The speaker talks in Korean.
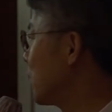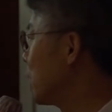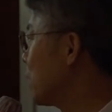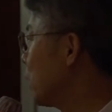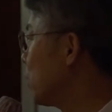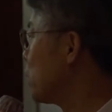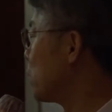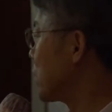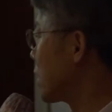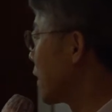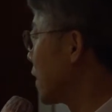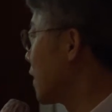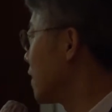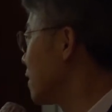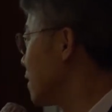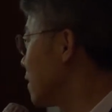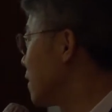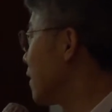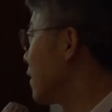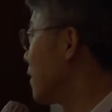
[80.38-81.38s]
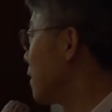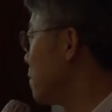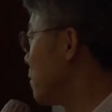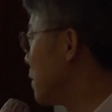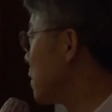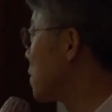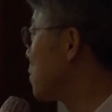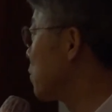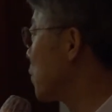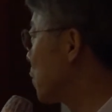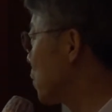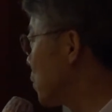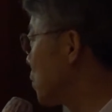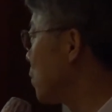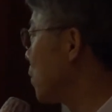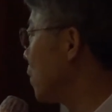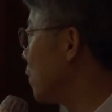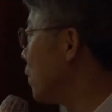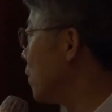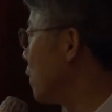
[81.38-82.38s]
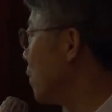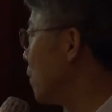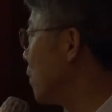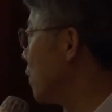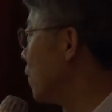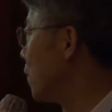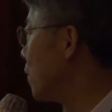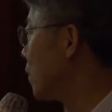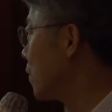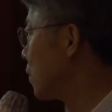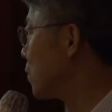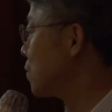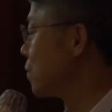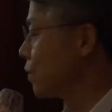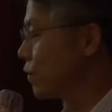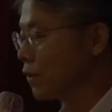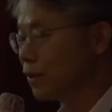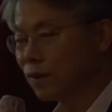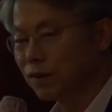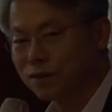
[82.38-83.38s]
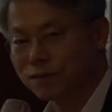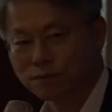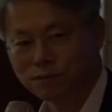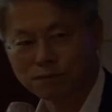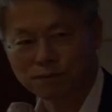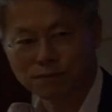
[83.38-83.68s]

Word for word: 오늘 제가 드려야 될 말씀인 거죠. 그렇죠.